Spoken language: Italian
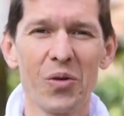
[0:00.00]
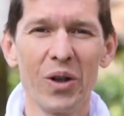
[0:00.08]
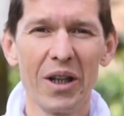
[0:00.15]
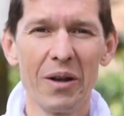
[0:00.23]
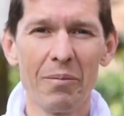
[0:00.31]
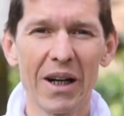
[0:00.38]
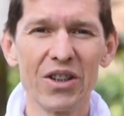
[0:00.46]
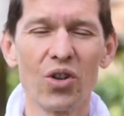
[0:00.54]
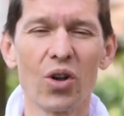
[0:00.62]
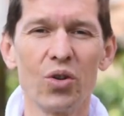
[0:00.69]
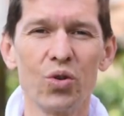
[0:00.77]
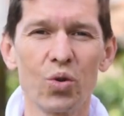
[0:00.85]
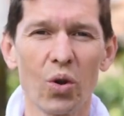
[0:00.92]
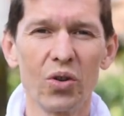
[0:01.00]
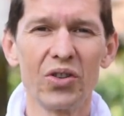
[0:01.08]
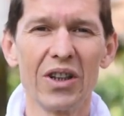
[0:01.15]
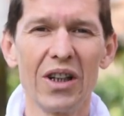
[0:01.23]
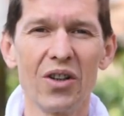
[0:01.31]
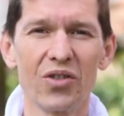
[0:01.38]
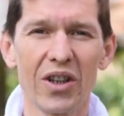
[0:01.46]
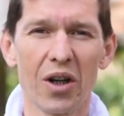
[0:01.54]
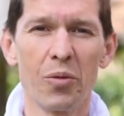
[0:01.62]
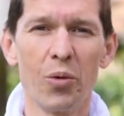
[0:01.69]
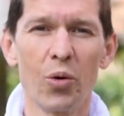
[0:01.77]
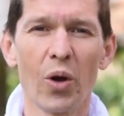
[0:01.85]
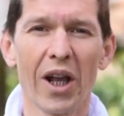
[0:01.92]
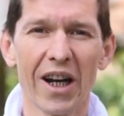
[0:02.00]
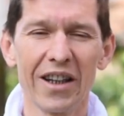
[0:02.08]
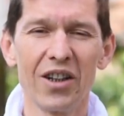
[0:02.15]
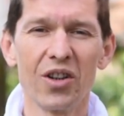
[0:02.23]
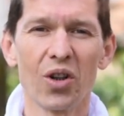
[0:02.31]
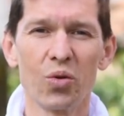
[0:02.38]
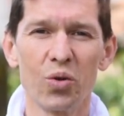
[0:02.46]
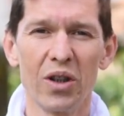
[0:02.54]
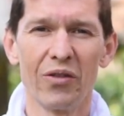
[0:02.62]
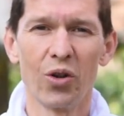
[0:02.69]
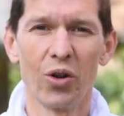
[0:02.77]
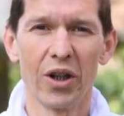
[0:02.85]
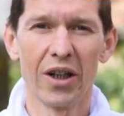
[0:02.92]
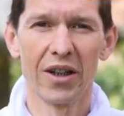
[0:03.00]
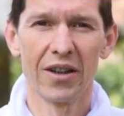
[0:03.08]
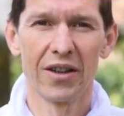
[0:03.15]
Quindi immagino che un suo consiglio sia comunque gradito a tutti voi.